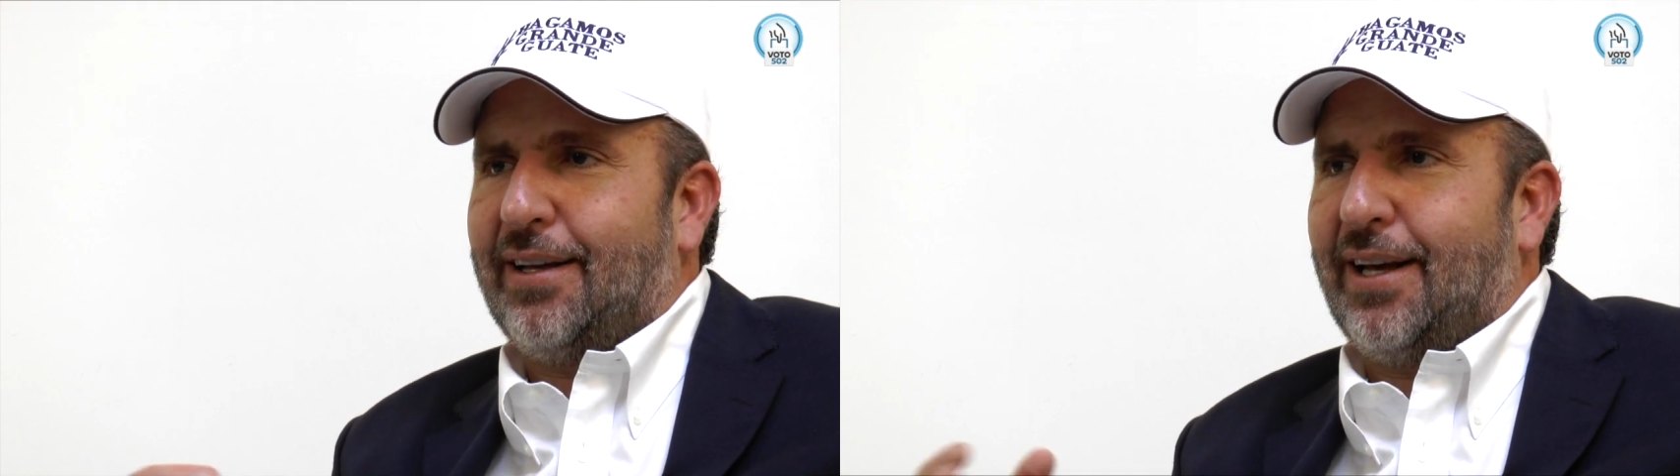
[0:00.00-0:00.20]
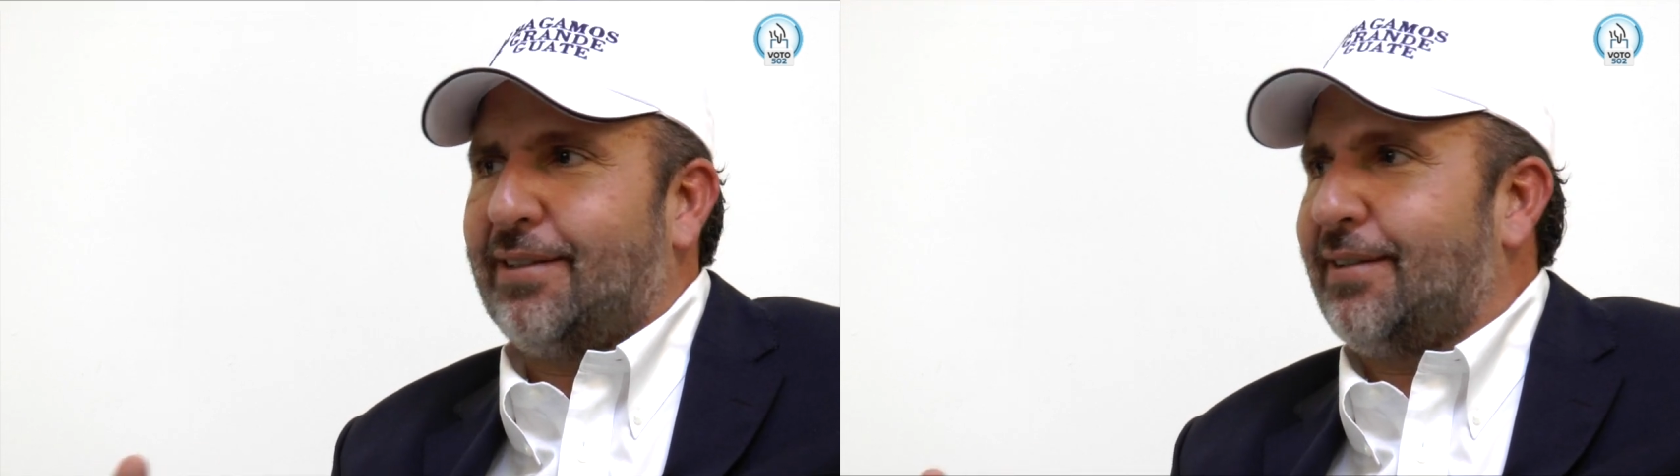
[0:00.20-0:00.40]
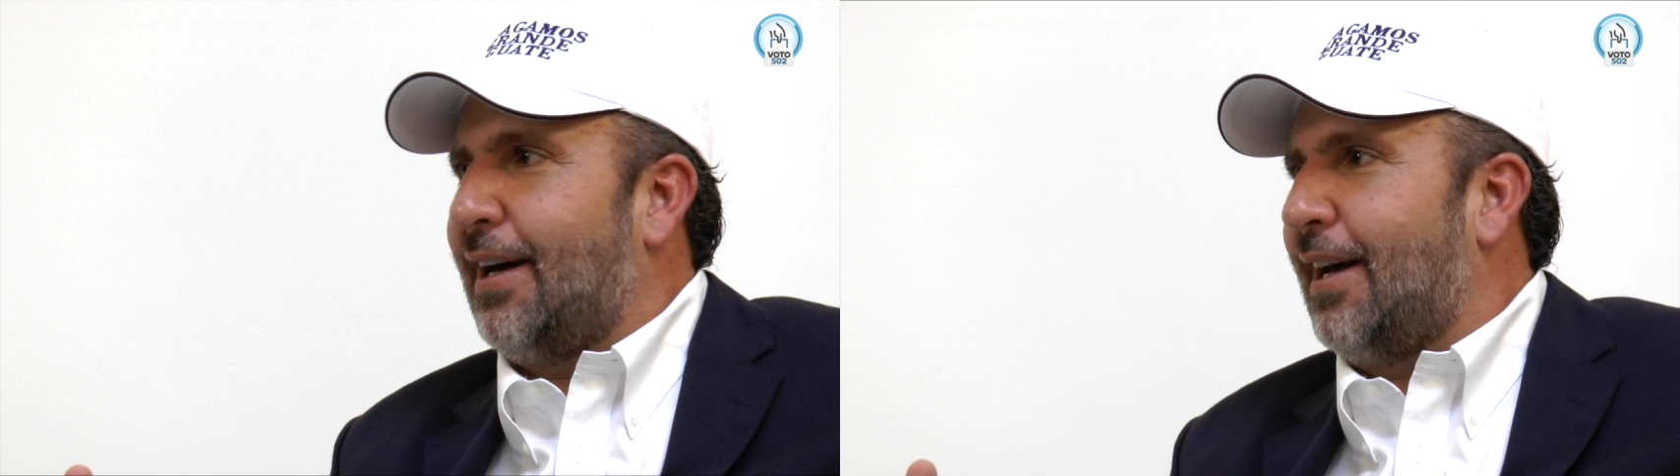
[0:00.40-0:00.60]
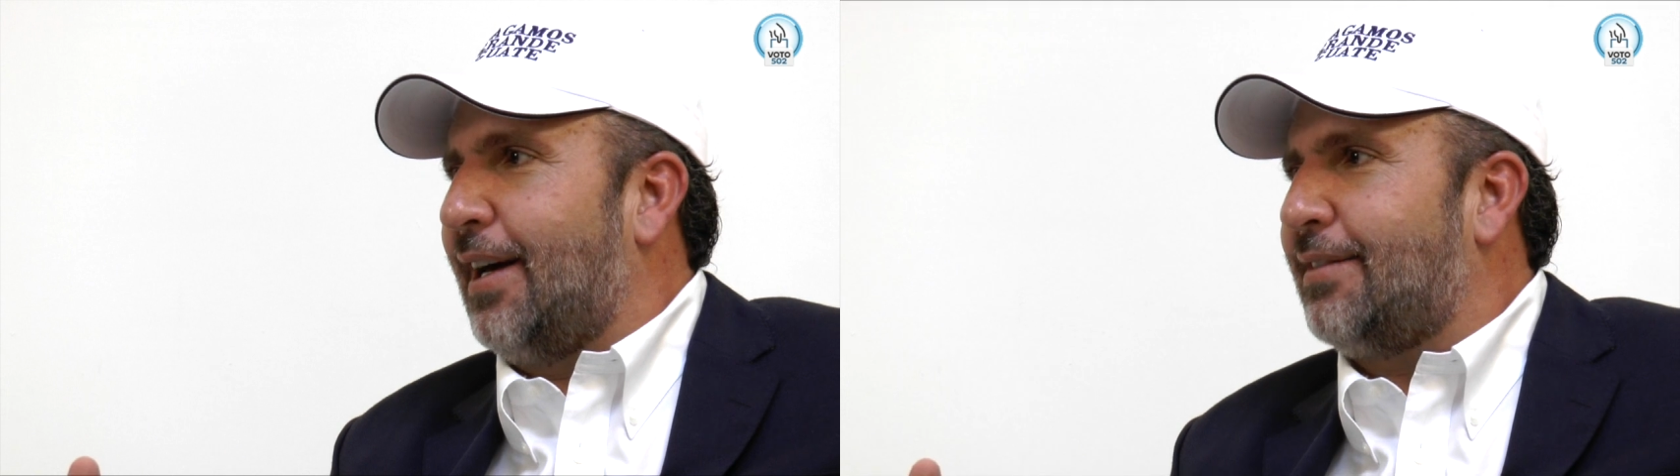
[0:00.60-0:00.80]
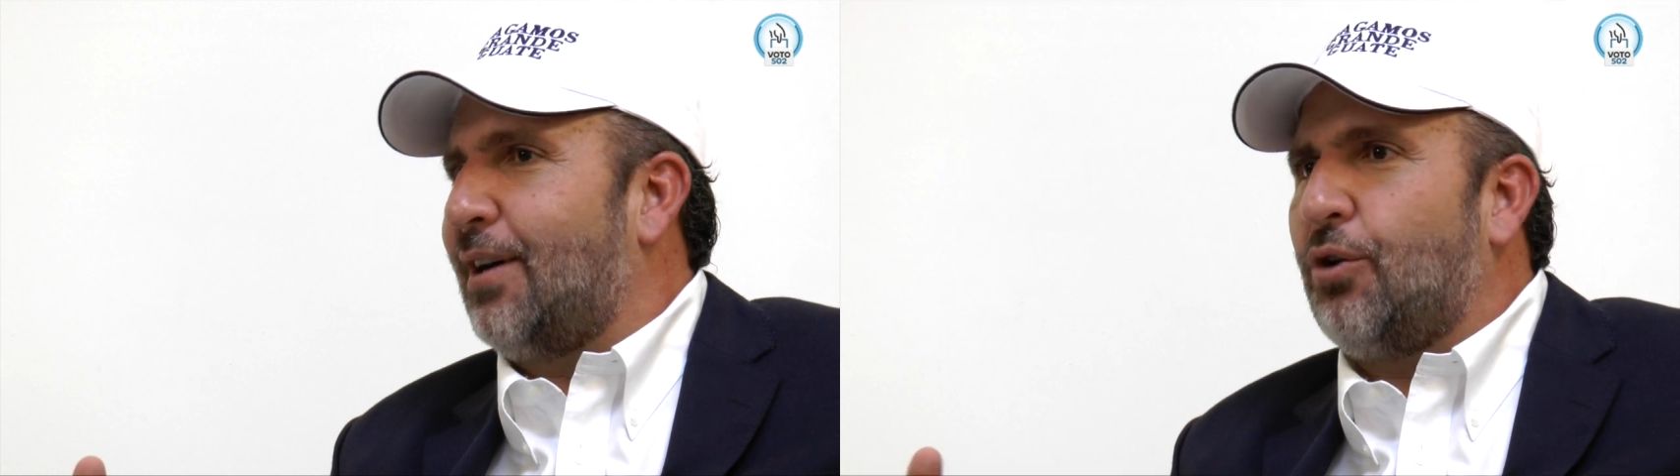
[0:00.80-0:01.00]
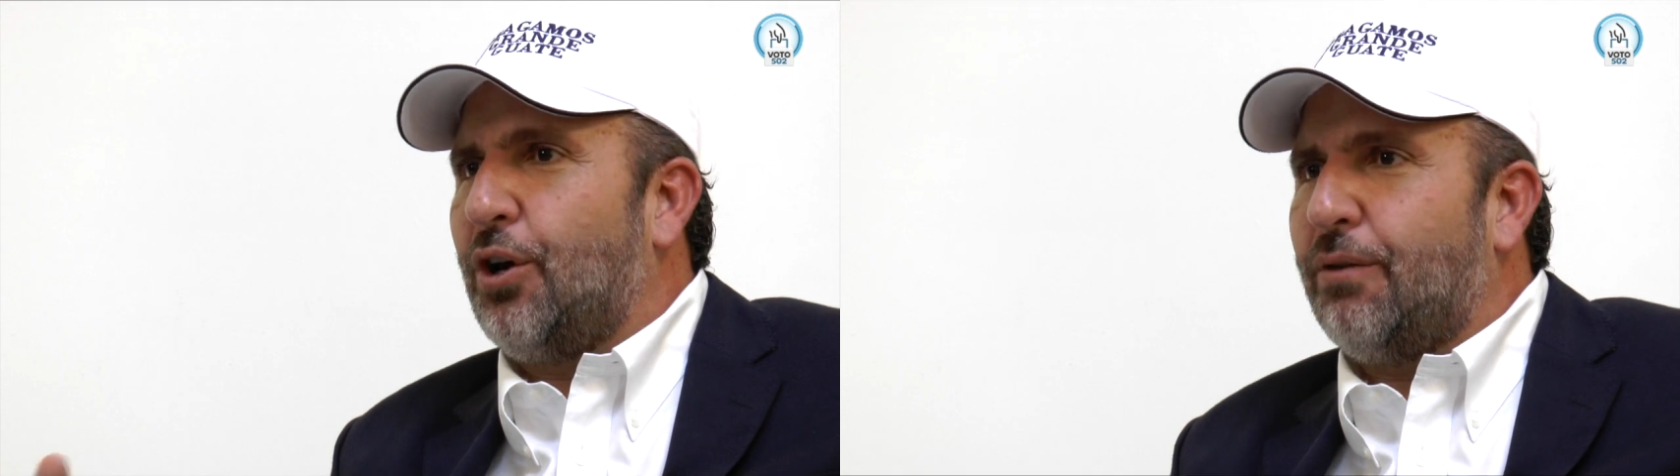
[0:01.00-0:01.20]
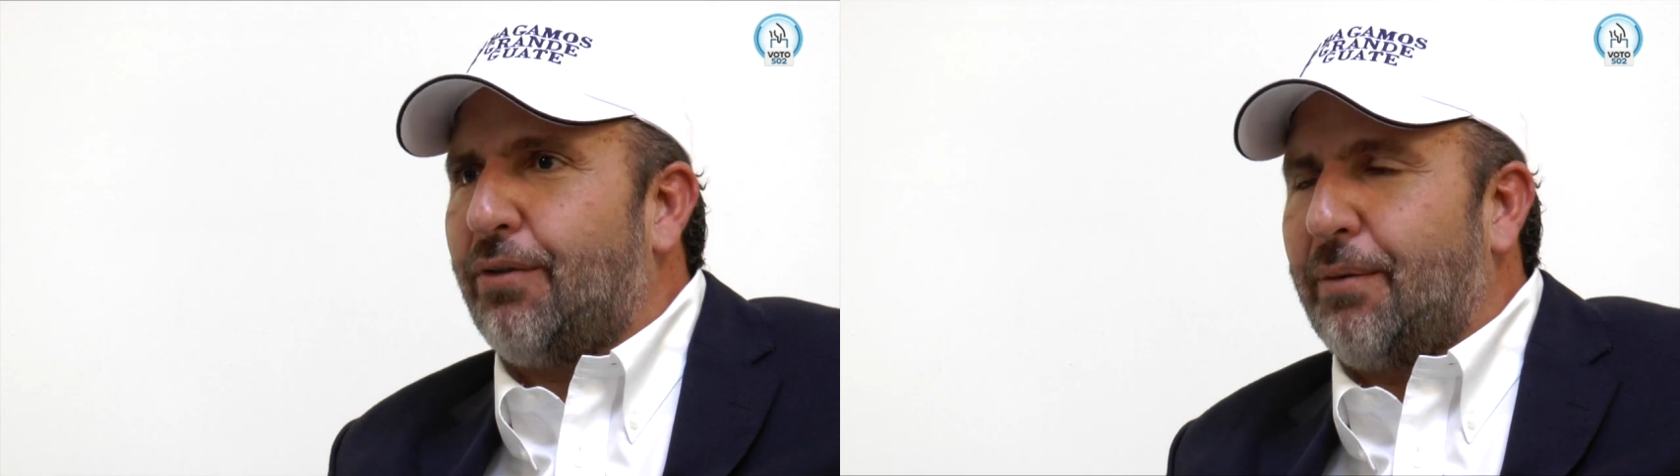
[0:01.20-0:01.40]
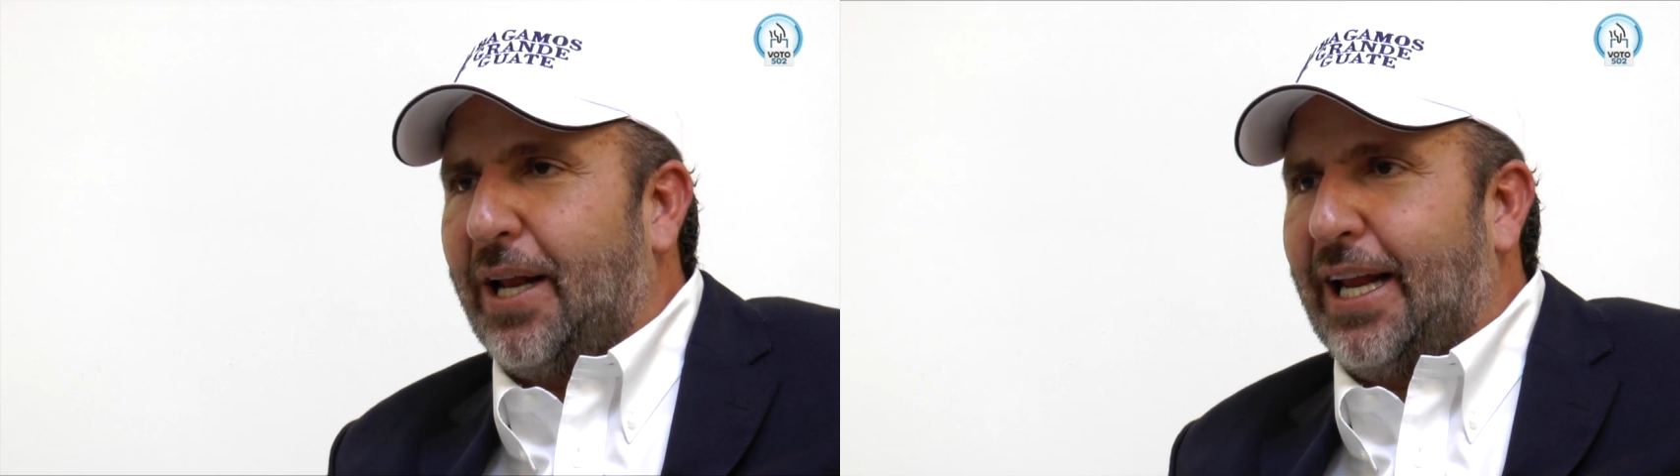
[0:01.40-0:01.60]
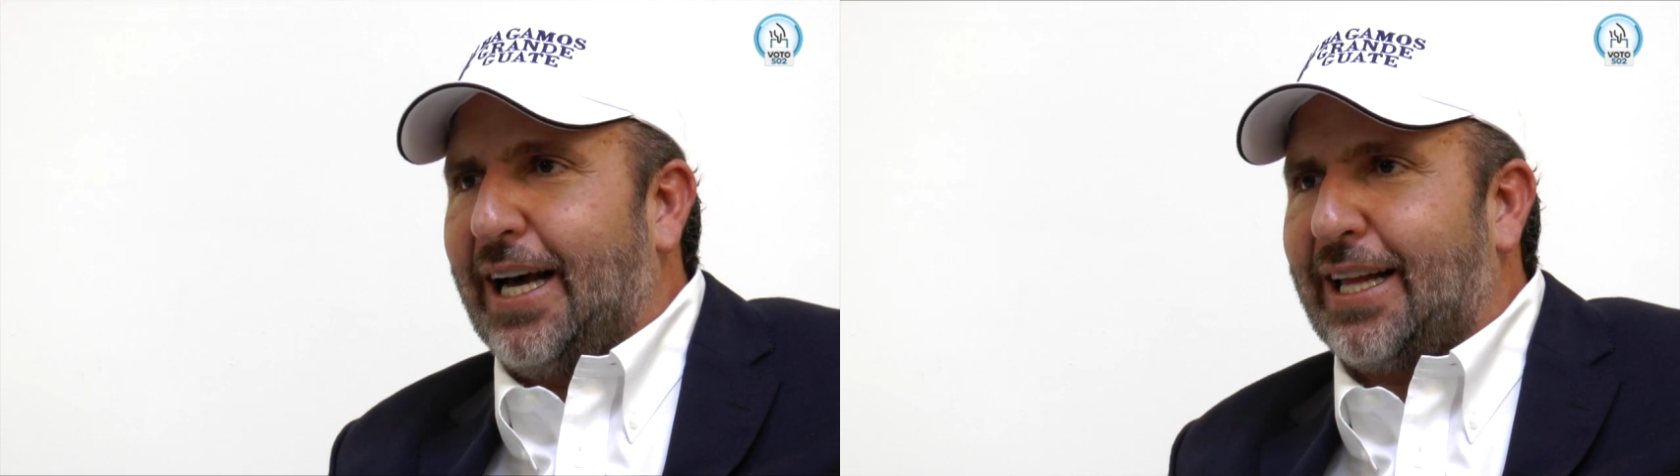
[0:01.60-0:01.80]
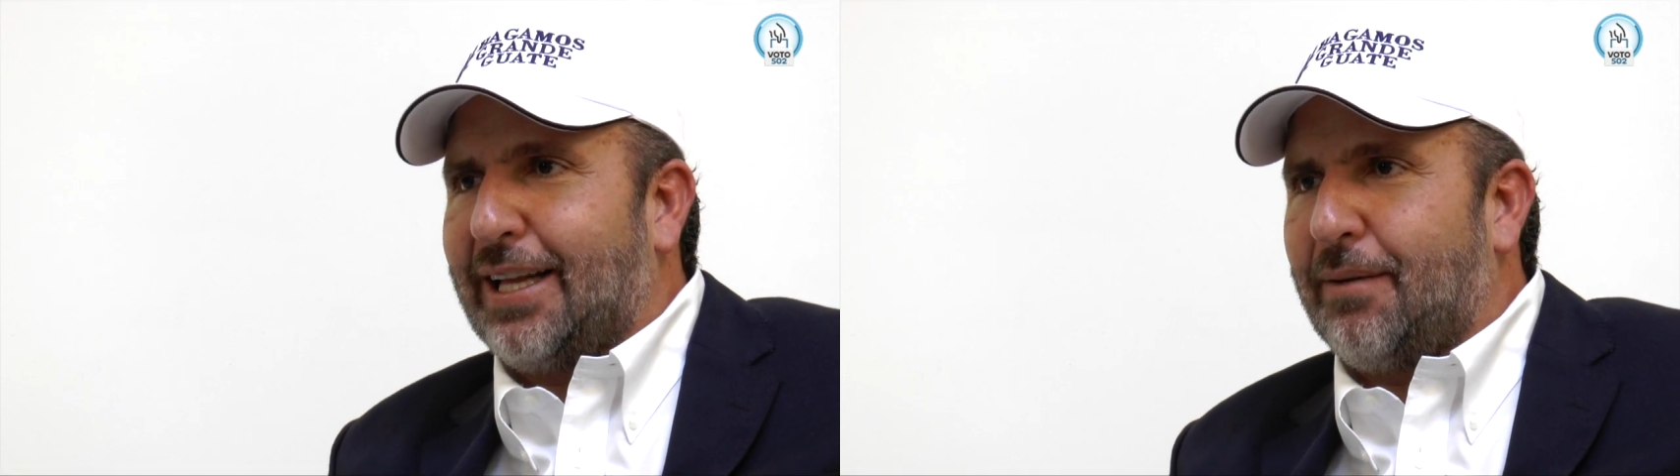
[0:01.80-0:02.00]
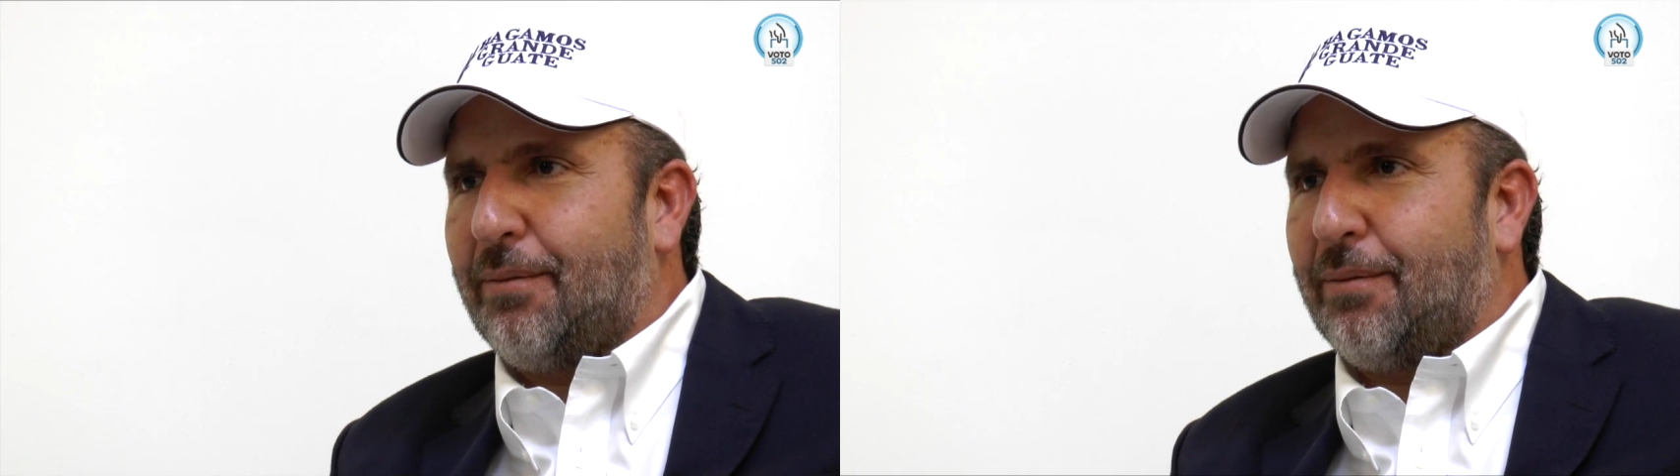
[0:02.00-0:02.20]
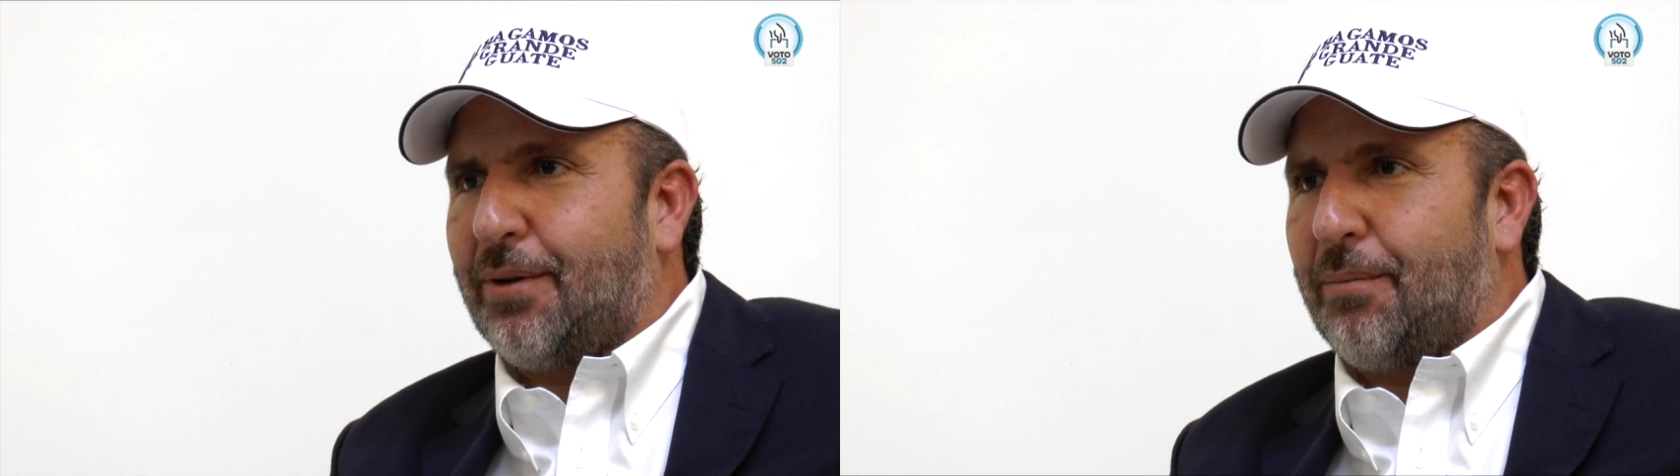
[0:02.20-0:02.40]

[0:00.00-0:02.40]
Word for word: eh, eh, esa, unión familiar de,